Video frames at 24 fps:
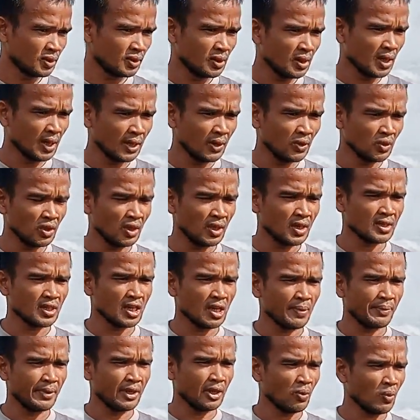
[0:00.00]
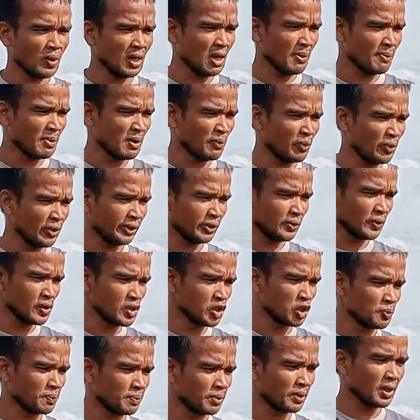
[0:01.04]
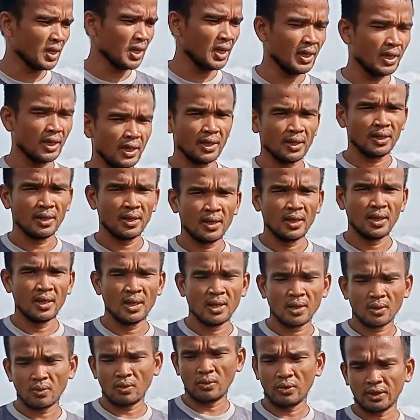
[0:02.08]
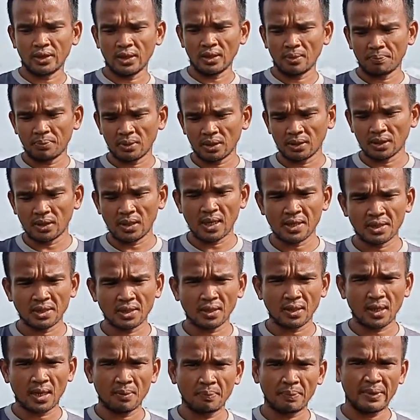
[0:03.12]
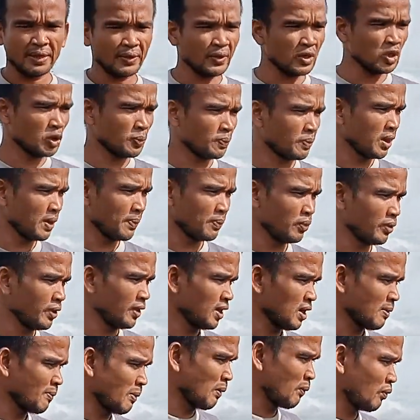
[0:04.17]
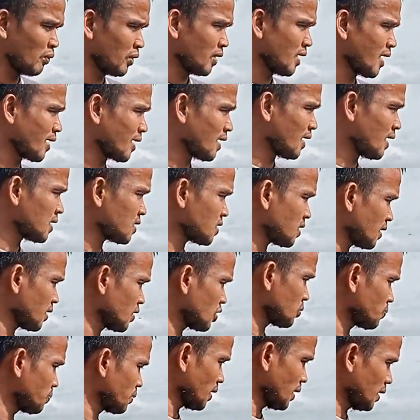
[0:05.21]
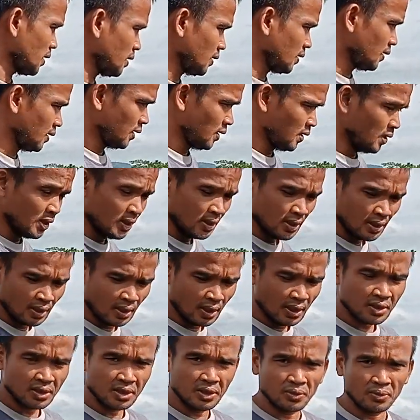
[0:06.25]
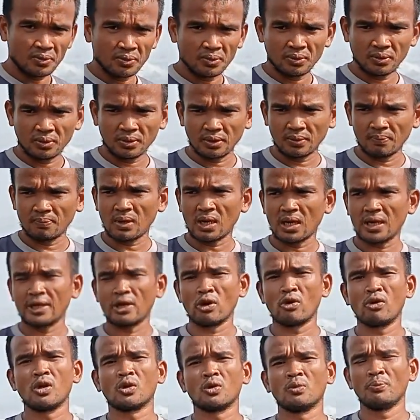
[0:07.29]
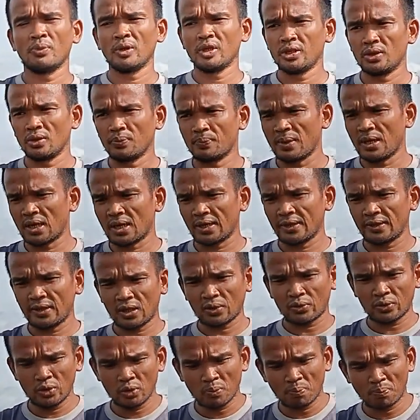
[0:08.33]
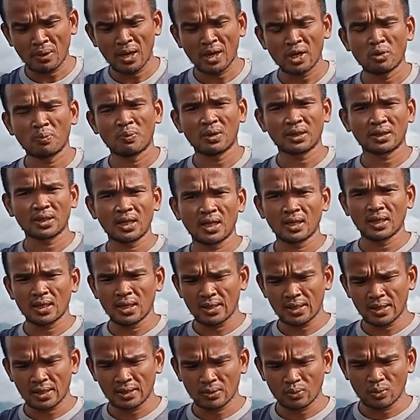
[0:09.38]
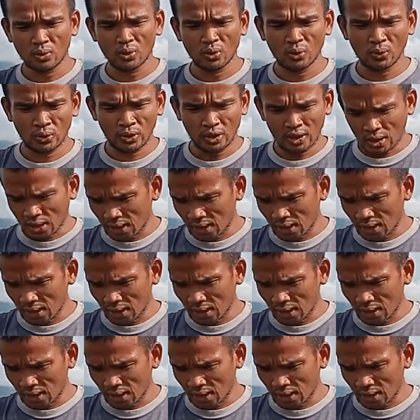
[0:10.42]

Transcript: lagi yung sinasabi na wala pa po itong spray kunting fertilizer lang pero spray po hindi pa po nakakalasang spray kasi yung mga nauna kong video pinakita ko yung paano magtanggal ng uod